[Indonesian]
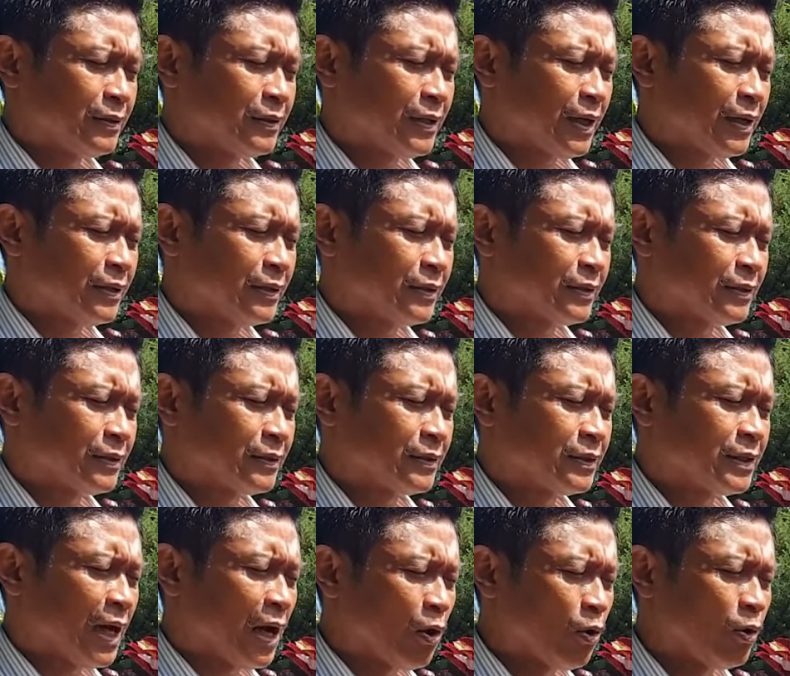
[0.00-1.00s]
dan
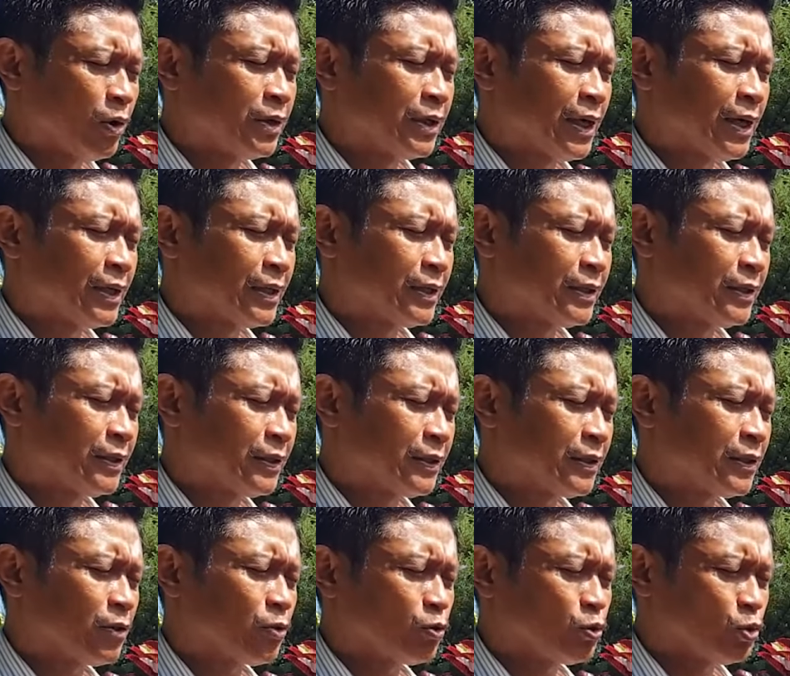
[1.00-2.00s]
jauh dari
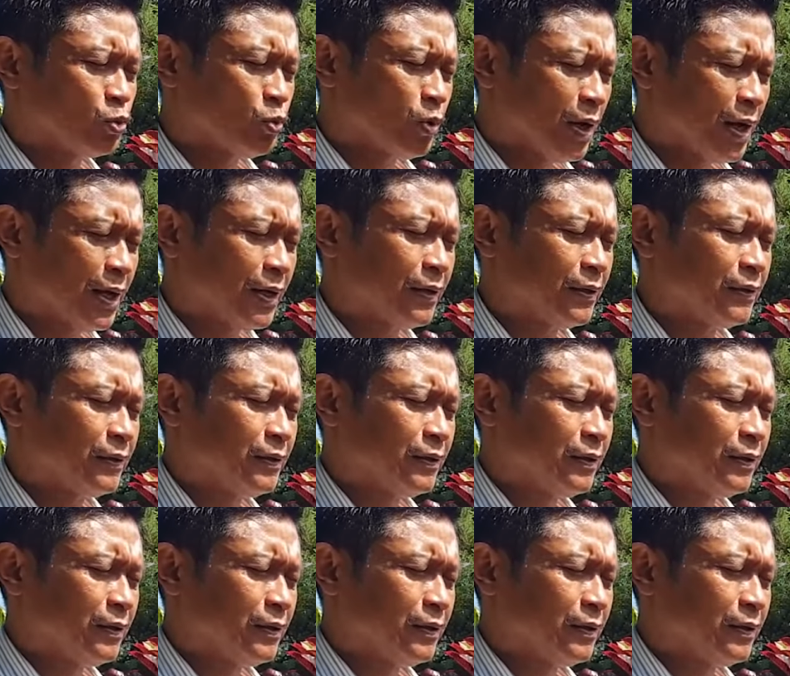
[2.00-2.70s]
kerusuhan.